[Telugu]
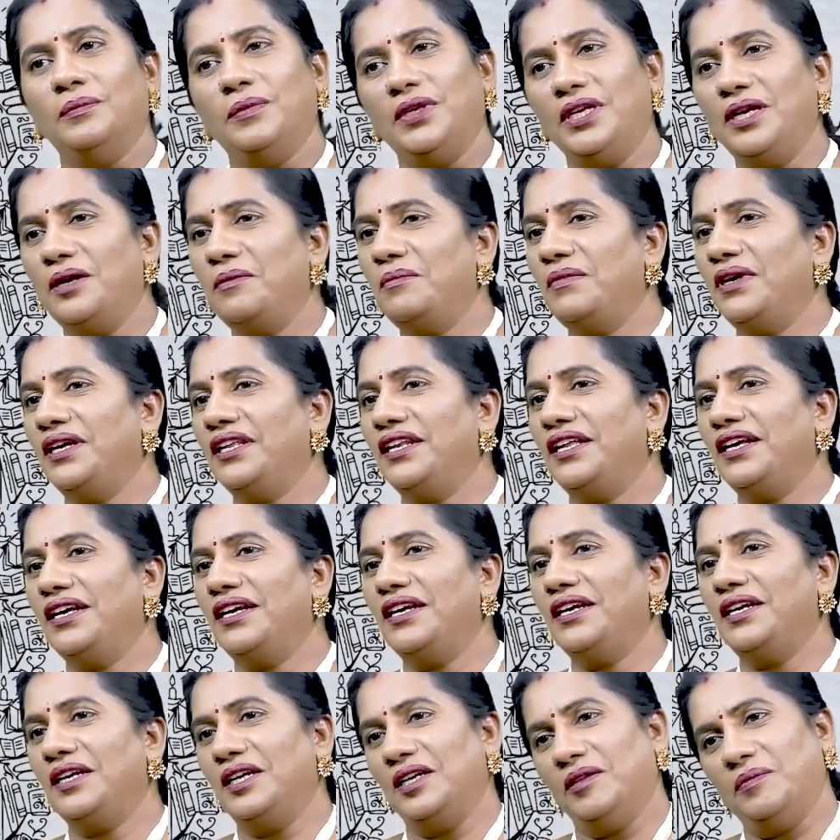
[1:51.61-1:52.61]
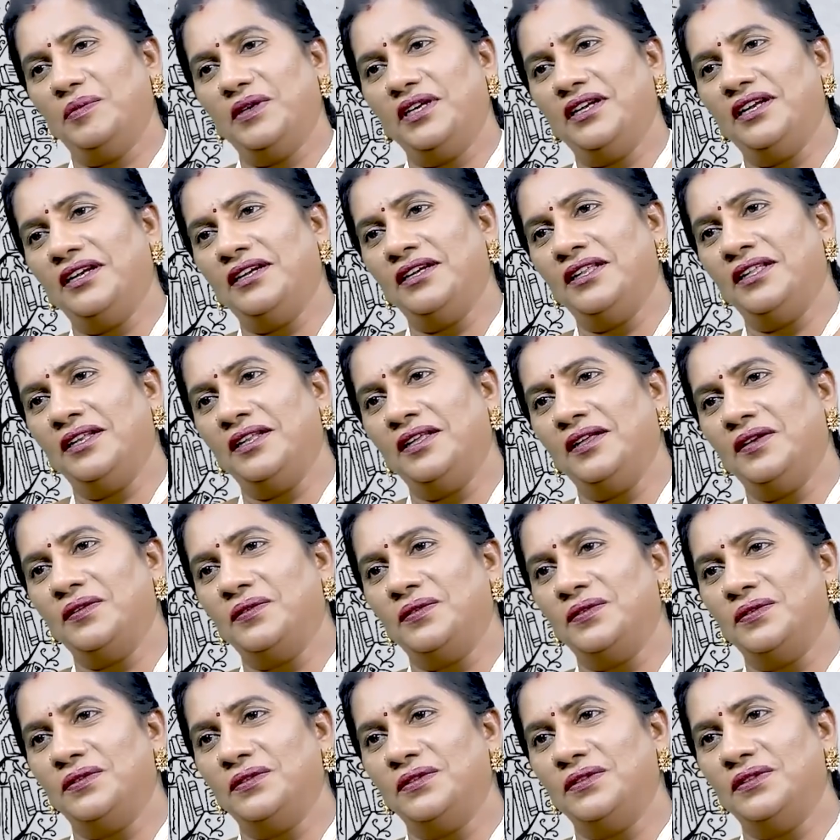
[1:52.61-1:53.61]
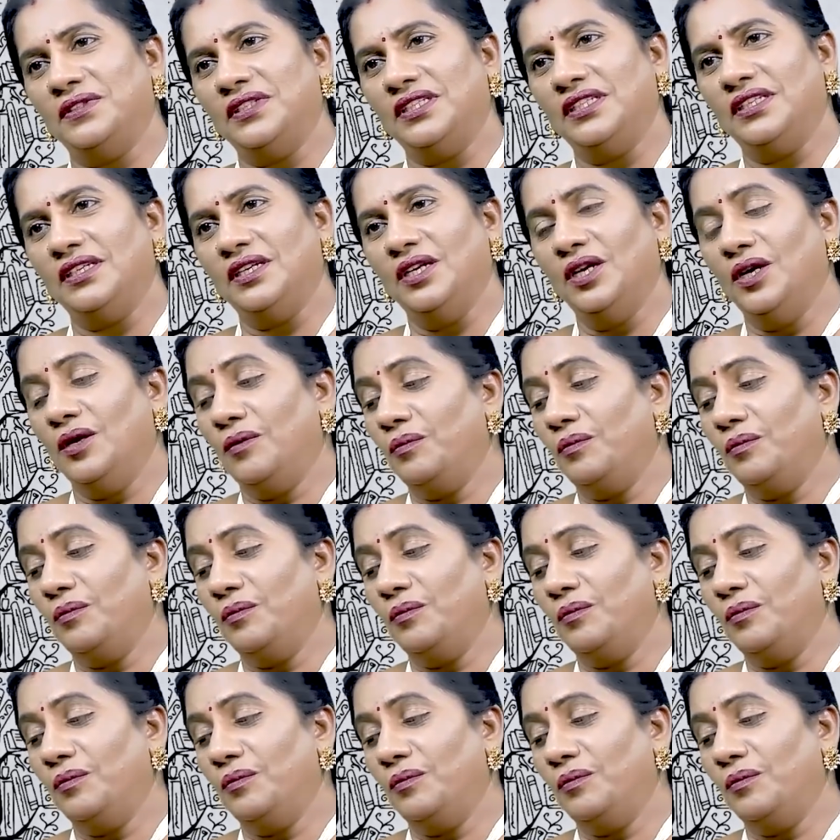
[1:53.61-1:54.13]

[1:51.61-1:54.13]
పిఎం అయినా డిపెండెంట్ అనే అనుకుంటుంది